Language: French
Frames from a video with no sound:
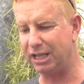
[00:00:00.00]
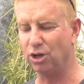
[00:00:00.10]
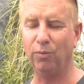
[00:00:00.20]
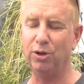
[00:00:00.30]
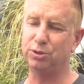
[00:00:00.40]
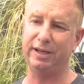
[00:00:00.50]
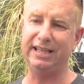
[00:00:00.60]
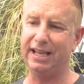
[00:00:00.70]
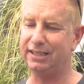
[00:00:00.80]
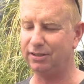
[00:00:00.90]
qui ont besoin
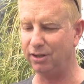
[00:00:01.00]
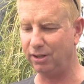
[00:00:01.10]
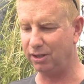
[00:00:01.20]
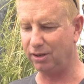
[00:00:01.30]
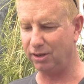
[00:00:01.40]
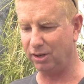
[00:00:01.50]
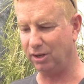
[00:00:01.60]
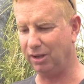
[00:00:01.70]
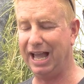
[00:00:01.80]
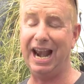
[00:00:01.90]
d'être
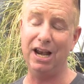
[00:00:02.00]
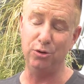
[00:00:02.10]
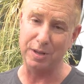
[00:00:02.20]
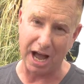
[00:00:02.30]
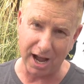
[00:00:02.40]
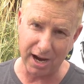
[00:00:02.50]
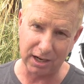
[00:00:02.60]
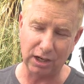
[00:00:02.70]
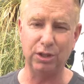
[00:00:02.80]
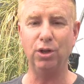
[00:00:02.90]
à la
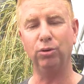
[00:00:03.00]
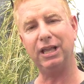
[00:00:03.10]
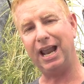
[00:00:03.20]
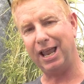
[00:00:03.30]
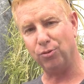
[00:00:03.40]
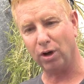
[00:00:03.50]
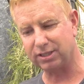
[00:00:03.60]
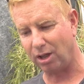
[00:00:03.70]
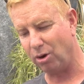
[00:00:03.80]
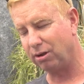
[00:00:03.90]
lumière, d'autres à la
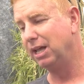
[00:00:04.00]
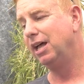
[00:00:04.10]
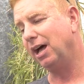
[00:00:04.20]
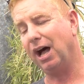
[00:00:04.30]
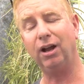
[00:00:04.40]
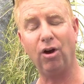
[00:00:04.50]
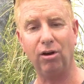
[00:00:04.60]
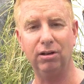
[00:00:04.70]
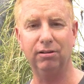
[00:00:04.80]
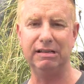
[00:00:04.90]
noirceur.
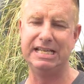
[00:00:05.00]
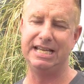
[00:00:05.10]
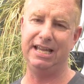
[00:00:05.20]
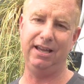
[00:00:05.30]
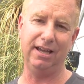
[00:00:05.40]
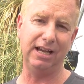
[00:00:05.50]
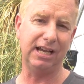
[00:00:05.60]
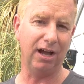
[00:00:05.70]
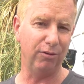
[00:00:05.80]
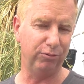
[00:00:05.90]
Encore là,
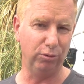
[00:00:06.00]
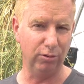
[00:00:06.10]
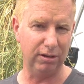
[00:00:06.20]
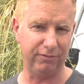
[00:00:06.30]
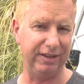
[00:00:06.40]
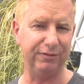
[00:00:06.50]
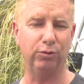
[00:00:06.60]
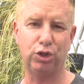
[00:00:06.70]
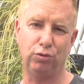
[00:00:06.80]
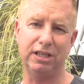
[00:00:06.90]
quand vous faites
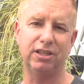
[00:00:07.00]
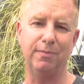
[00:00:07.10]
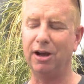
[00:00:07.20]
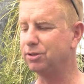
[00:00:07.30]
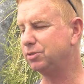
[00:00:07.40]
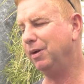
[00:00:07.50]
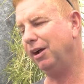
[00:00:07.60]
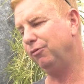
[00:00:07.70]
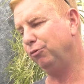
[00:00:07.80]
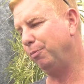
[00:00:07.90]
votre choix de semences,
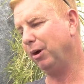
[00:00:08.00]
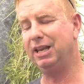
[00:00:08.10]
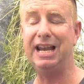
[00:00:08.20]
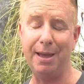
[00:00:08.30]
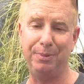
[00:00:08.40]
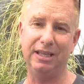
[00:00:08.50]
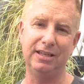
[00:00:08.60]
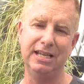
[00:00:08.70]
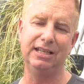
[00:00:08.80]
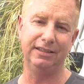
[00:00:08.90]
ben, vous prenez la
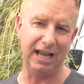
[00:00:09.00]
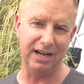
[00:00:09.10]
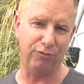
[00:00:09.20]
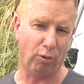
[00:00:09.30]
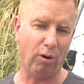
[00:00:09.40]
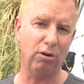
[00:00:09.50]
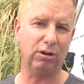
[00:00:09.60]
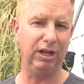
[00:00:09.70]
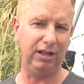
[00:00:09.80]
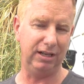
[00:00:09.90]
peine d'aller
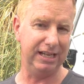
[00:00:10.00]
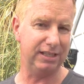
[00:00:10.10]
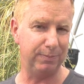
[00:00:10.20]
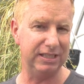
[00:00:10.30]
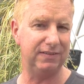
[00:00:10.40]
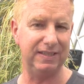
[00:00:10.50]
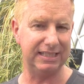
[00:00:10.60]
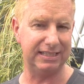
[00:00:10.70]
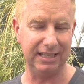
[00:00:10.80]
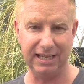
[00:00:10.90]
voir euh, les
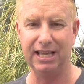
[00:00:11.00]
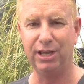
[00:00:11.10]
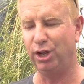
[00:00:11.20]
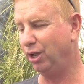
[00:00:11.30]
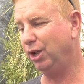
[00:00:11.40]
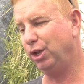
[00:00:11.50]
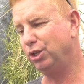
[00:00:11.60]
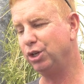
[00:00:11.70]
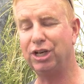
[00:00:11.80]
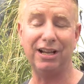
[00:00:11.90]
spécificités euh,
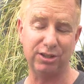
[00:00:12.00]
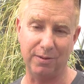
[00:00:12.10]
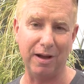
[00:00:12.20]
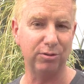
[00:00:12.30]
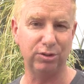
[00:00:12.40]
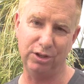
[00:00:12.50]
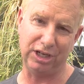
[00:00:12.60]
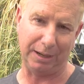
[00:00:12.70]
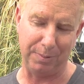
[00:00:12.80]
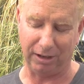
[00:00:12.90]
de chaque semence, de
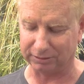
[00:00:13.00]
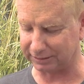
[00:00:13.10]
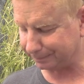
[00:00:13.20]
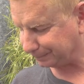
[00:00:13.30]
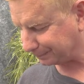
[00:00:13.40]
chaque plante